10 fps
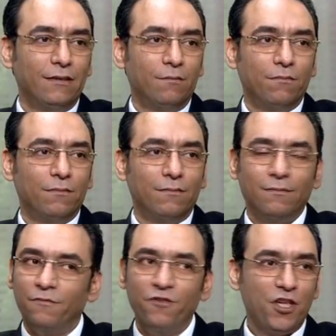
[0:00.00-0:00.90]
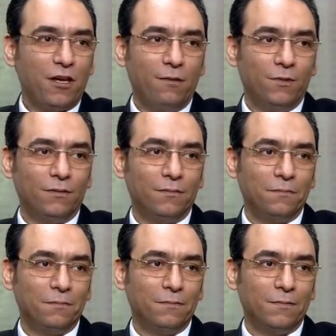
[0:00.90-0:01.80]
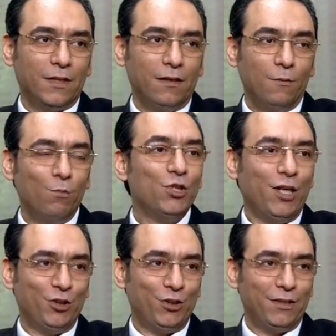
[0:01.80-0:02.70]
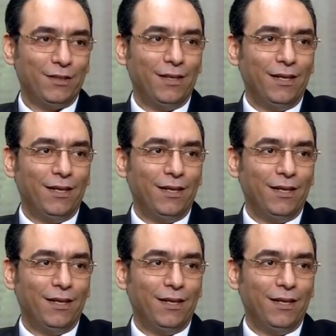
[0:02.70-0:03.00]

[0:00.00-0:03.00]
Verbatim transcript: اقبض عليه مفيش الكلام ليه بقى بصي حضرتك